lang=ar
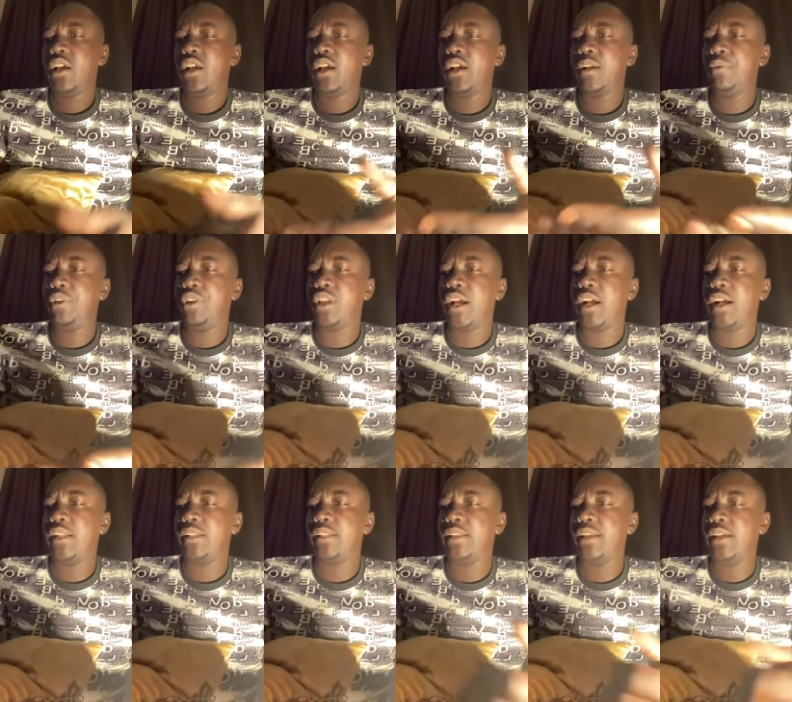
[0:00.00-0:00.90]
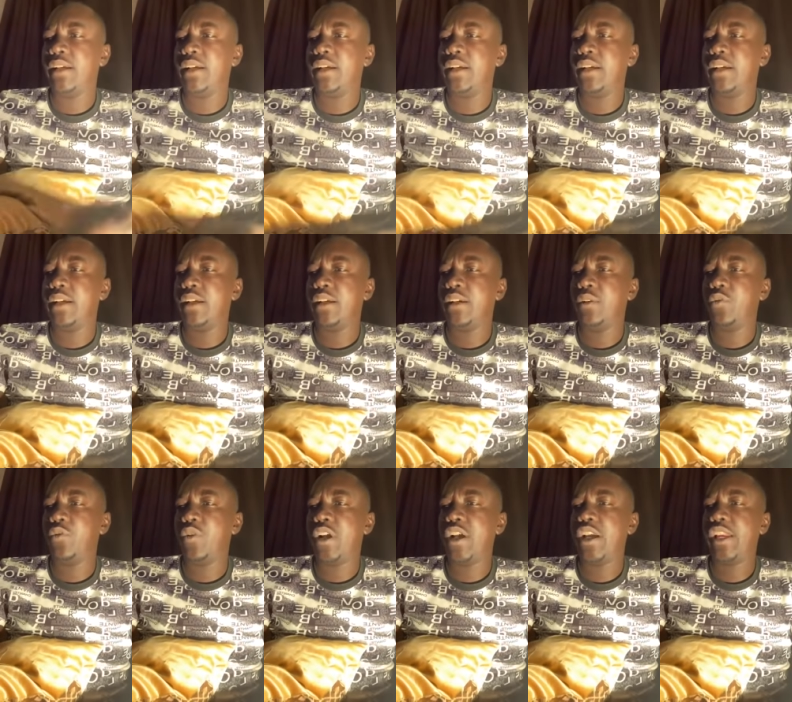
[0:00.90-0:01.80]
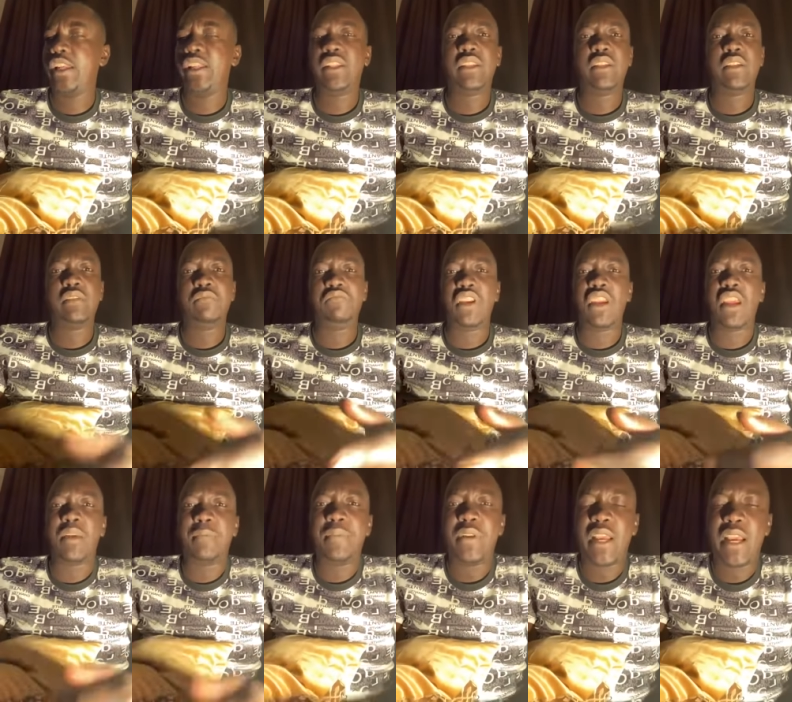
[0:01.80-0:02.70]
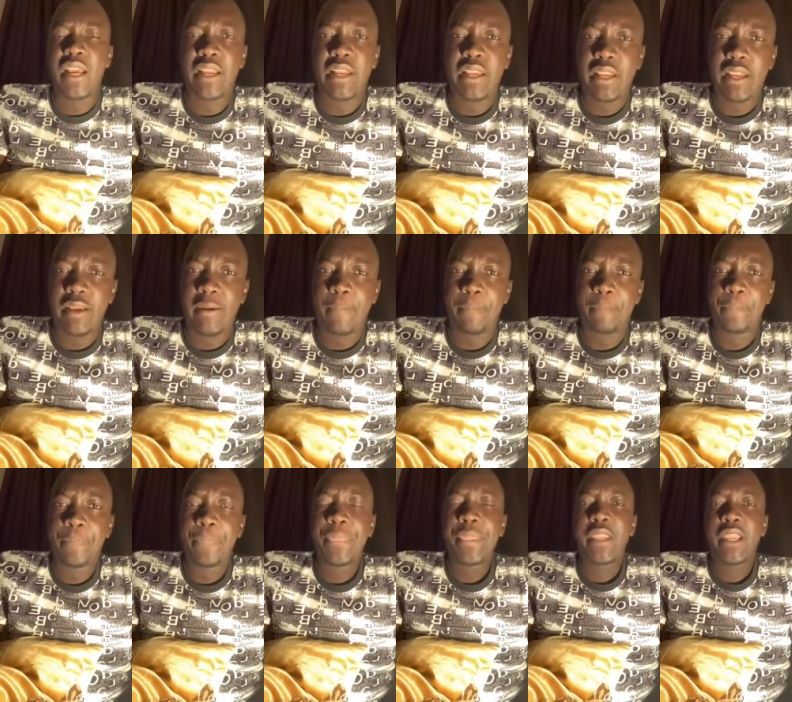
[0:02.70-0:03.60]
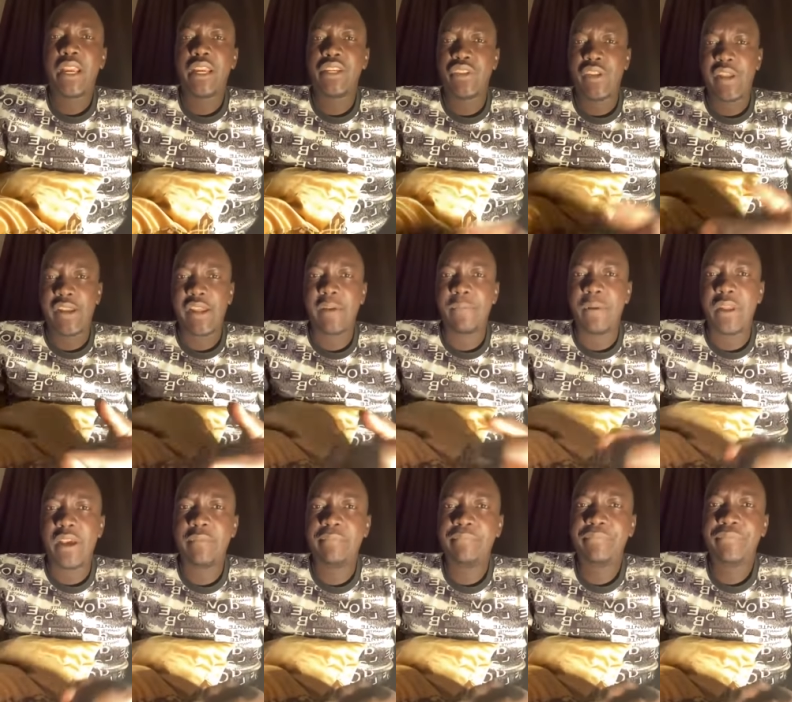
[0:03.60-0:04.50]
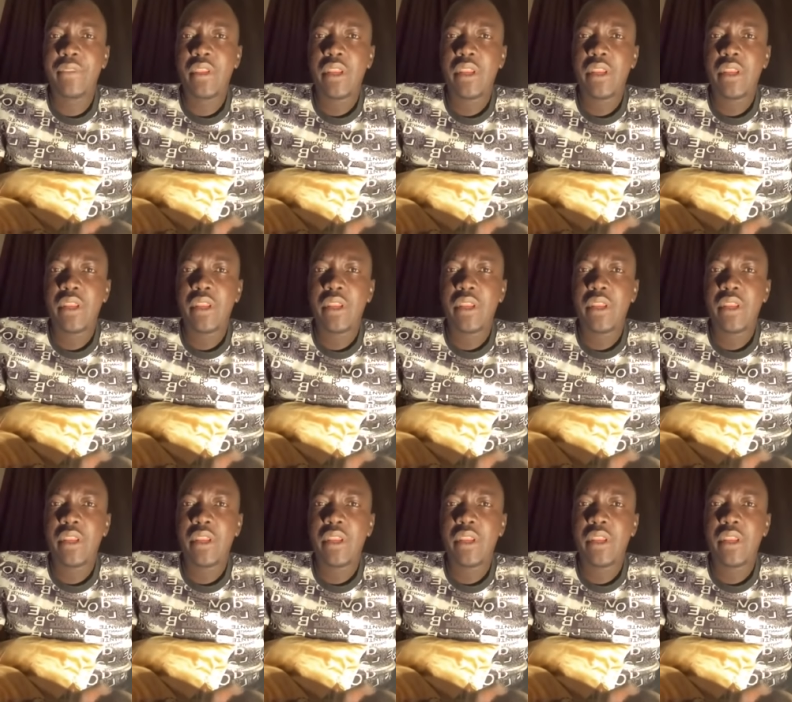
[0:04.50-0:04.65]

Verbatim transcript: آه، بتاعت واحد من ابناء الشنابلة